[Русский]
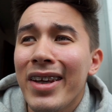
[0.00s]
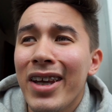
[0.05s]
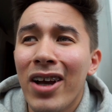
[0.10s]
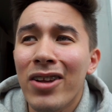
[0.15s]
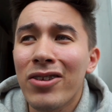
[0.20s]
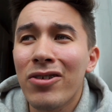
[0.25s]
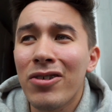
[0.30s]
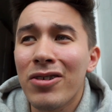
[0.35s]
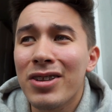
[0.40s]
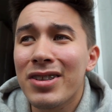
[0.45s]
и
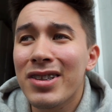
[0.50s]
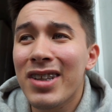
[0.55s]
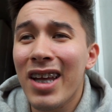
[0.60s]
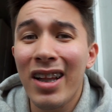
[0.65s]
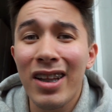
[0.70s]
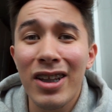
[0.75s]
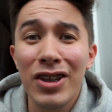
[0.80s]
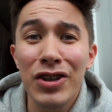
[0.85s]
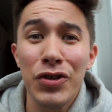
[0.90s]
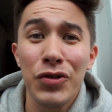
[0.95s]
оно
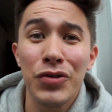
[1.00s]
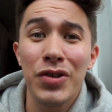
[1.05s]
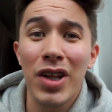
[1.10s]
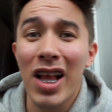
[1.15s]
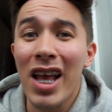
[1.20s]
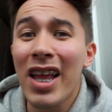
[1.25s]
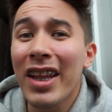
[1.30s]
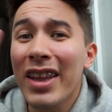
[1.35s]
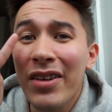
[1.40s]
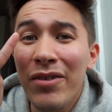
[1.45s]
стало еще
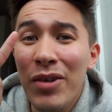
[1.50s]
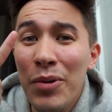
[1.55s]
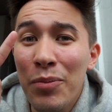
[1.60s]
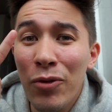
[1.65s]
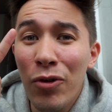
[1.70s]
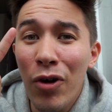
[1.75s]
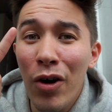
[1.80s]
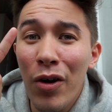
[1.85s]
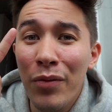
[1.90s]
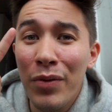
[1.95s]
трендовым
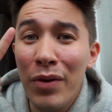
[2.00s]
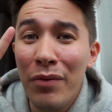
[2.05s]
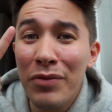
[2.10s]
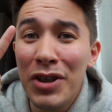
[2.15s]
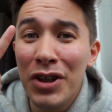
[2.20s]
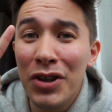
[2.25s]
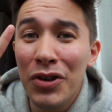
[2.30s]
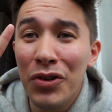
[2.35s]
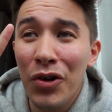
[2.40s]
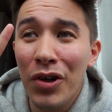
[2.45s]
кофе в
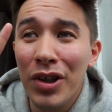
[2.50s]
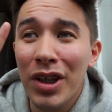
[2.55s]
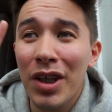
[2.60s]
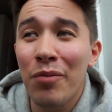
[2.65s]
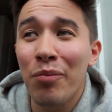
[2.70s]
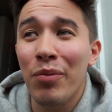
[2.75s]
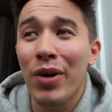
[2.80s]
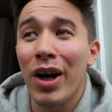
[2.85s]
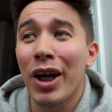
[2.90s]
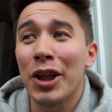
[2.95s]

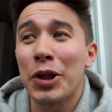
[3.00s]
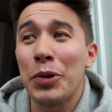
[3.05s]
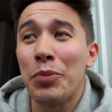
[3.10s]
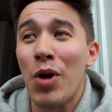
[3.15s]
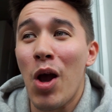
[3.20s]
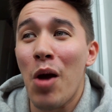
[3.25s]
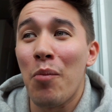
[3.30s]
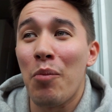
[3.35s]
ТикТоке, поэтому я